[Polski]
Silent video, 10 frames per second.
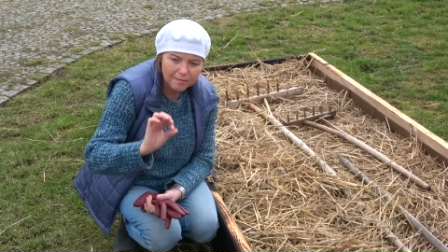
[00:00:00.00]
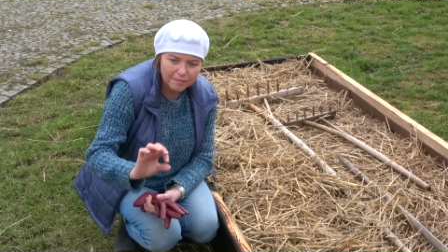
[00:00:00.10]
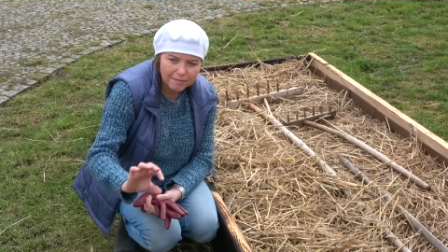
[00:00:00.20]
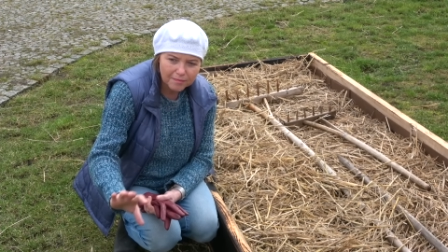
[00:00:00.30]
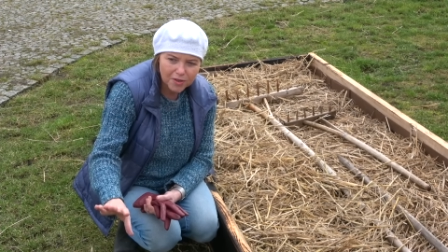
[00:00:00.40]

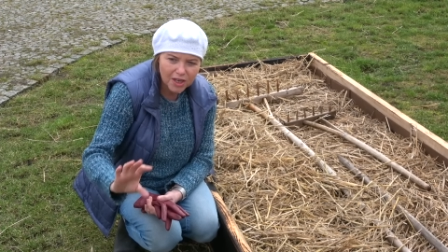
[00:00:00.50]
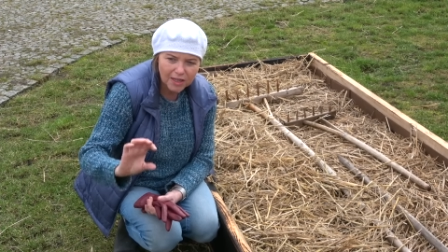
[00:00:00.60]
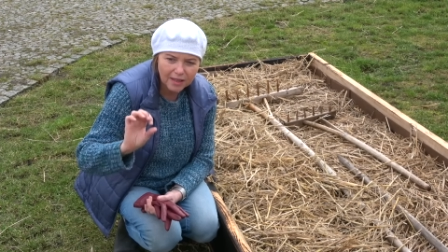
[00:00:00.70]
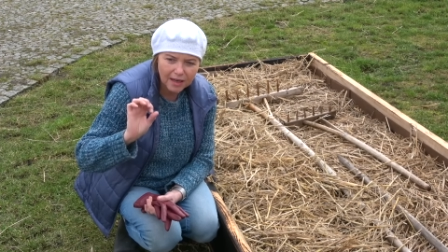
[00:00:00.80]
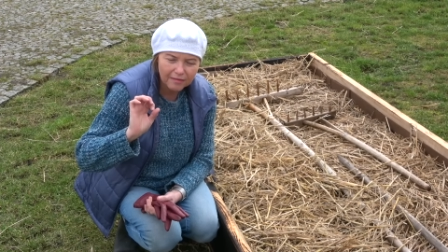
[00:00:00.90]
mm,
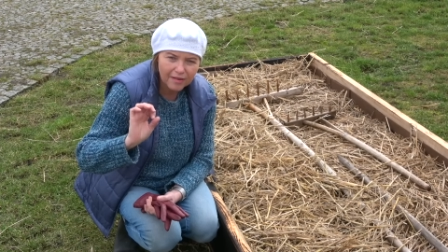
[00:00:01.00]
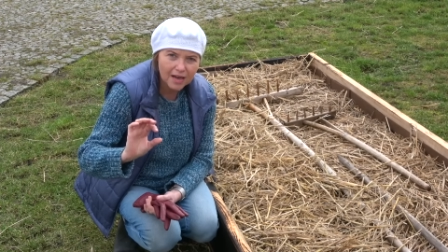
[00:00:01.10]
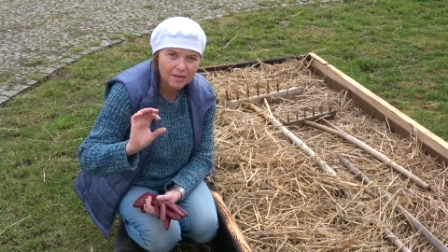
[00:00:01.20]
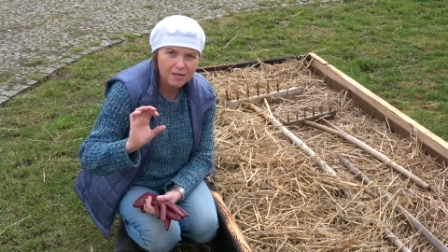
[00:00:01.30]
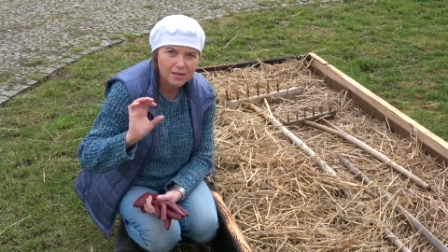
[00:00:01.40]
cienka
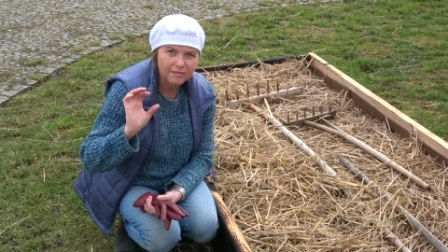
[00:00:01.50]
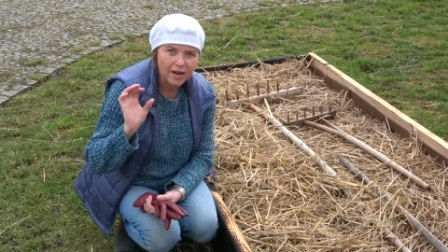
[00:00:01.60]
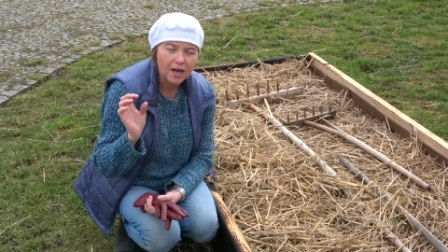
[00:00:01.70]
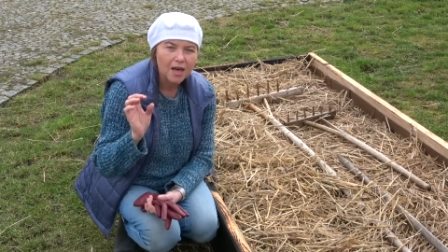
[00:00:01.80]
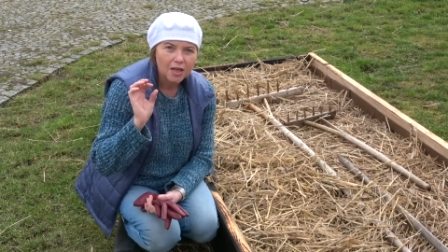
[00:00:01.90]

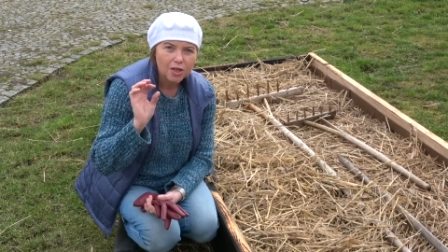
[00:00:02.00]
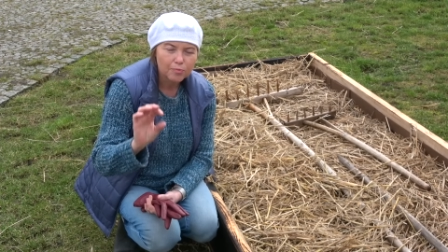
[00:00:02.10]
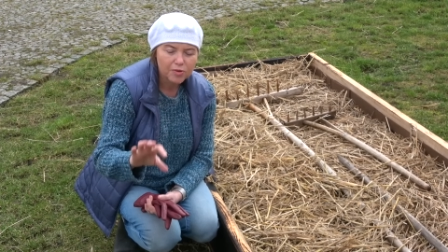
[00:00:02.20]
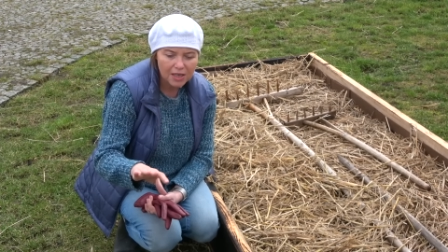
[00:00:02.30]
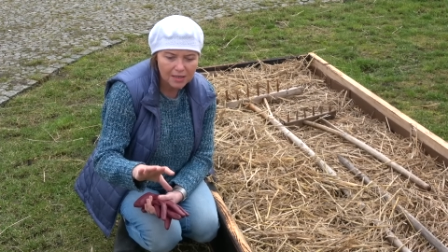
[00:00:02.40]
warstwa i
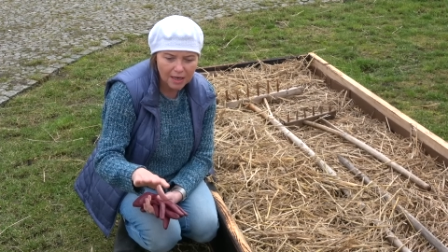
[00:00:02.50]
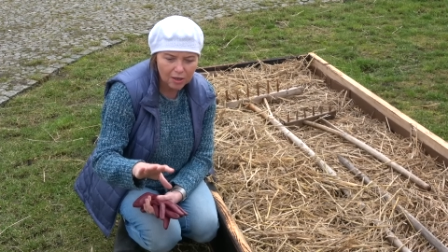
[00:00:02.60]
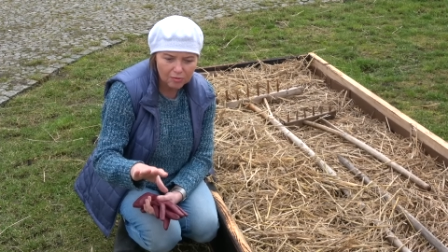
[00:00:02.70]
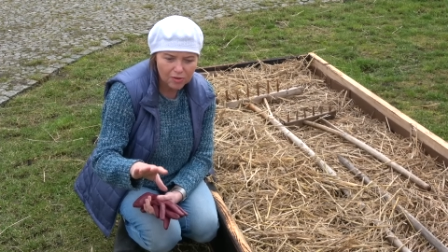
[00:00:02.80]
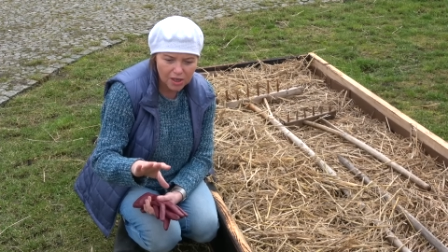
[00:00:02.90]
przez
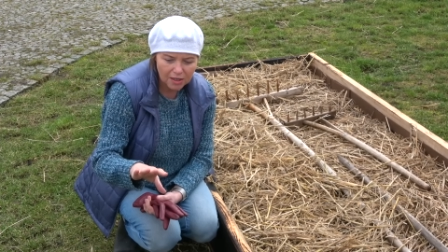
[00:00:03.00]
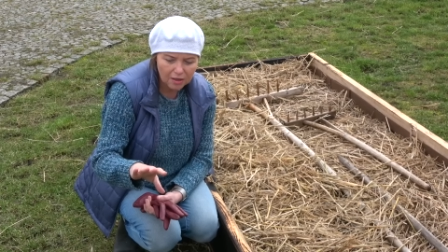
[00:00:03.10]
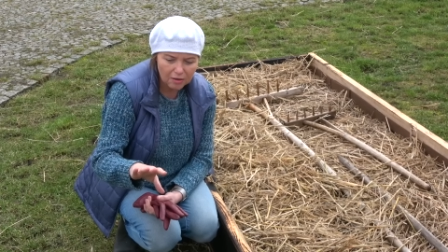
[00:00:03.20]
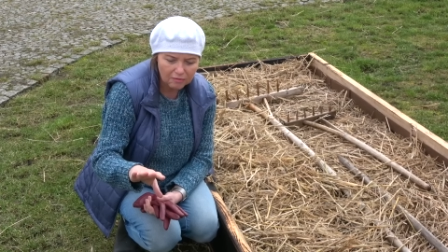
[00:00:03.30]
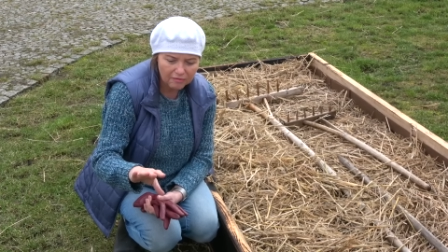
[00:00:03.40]
taką
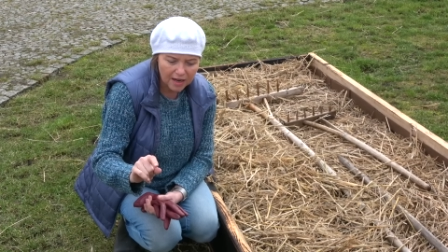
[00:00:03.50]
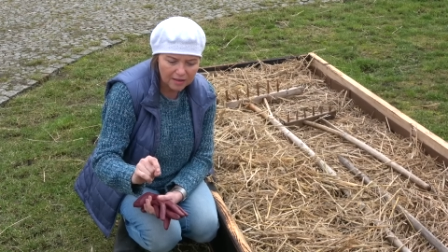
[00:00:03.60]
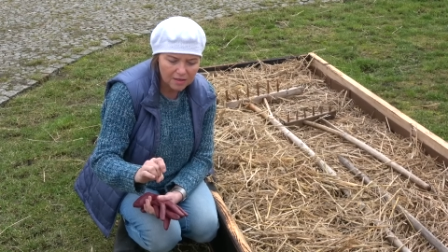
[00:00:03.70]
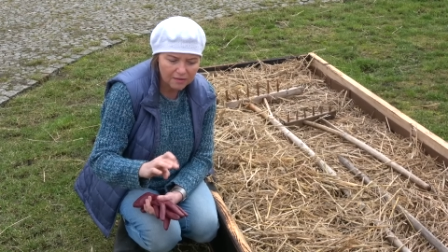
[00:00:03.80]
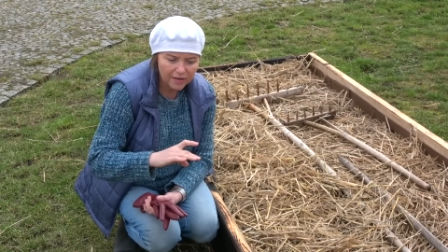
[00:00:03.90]
cienką
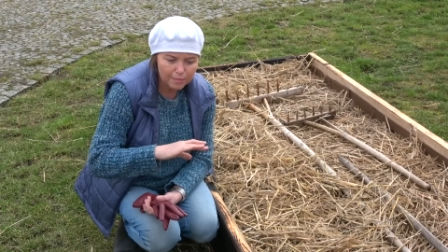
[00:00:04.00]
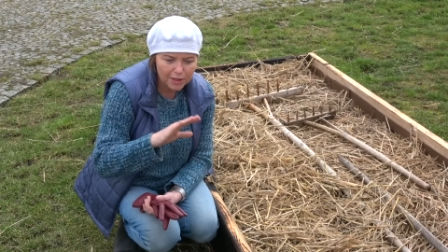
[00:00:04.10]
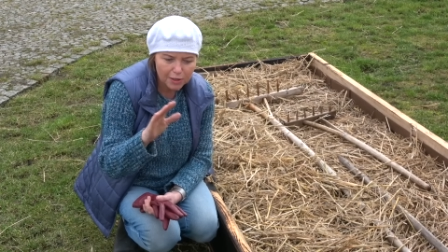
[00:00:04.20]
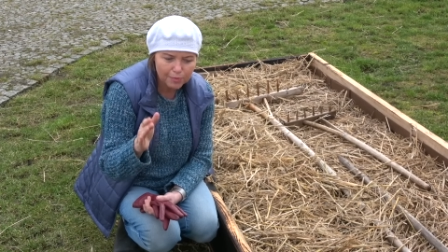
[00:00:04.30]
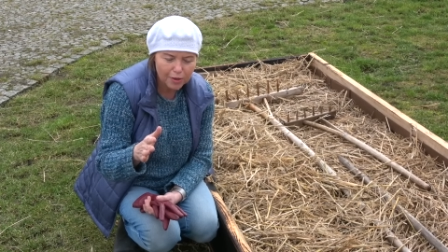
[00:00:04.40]
warstwę
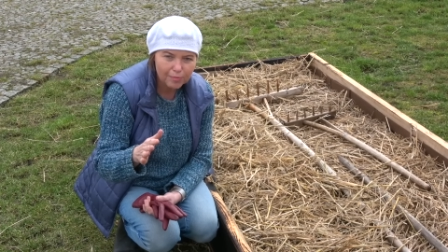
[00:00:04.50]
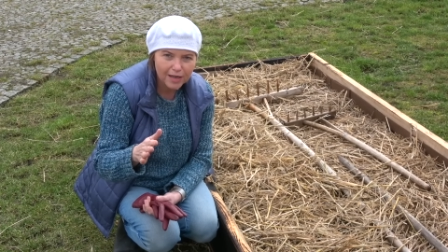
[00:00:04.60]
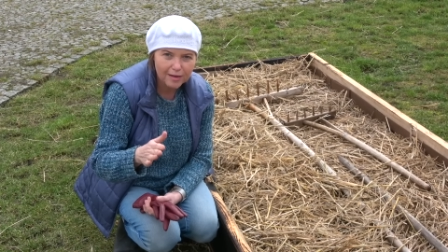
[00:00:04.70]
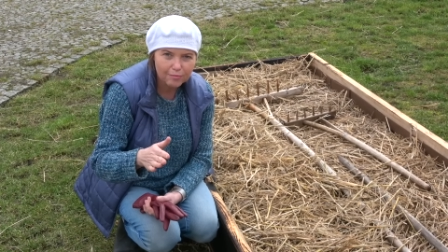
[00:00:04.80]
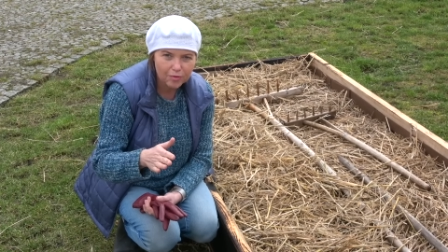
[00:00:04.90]
bez
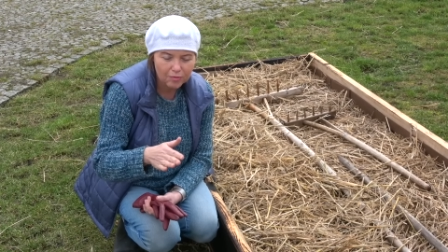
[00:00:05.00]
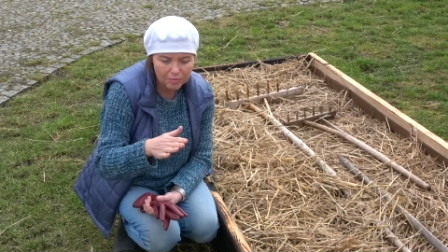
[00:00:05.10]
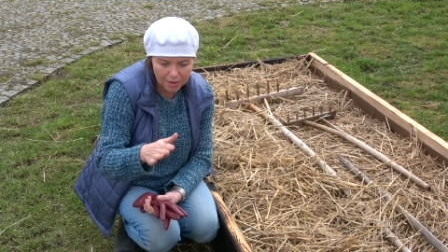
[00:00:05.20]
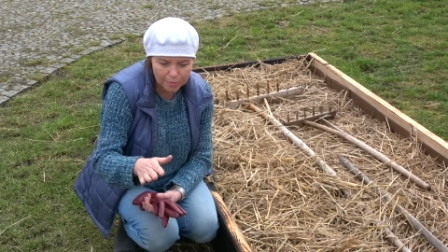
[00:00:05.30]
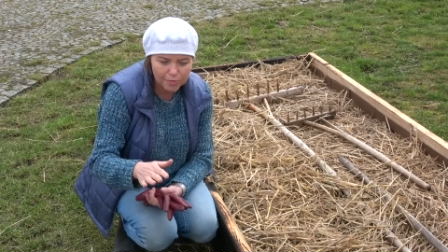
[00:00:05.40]
problemu
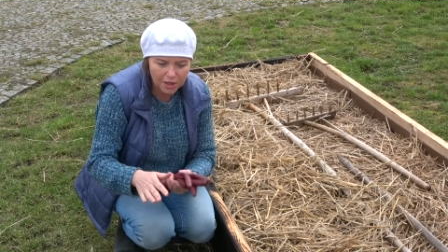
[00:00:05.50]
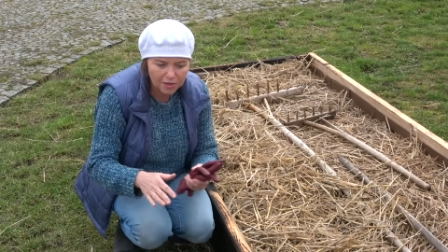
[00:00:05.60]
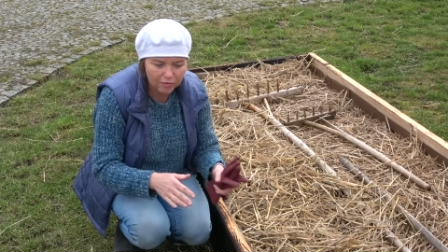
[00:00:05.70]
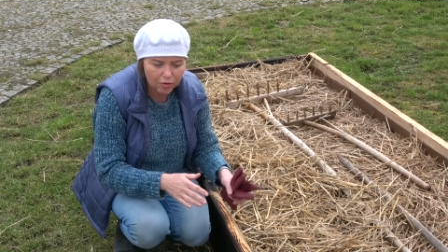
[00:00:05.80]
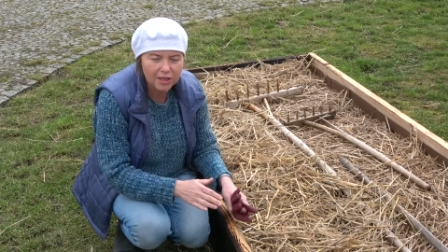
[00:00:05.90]
i
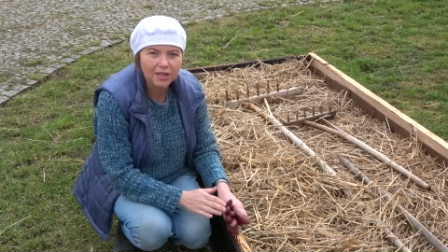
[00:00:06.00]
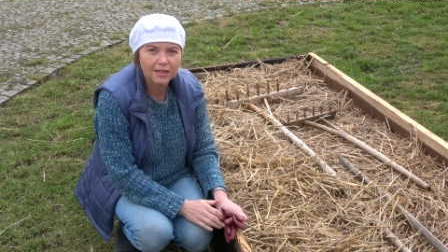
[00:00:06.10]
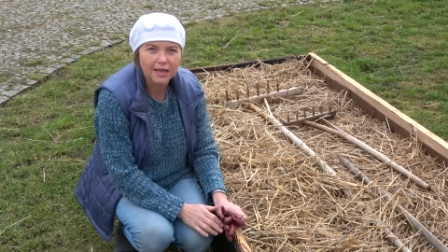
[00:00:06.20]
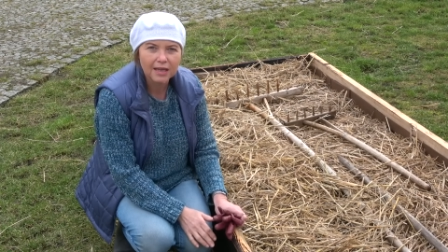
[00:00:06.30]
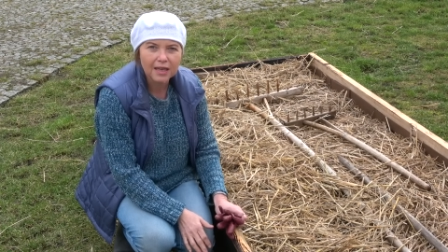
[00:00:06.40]
przez
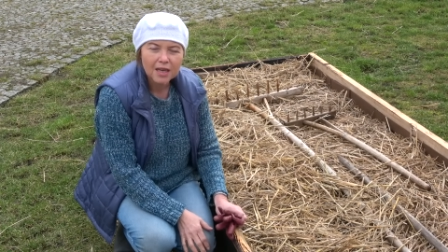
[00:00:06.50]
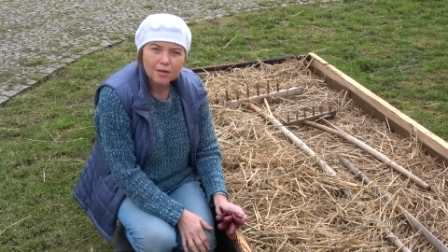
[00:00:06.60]
włókninę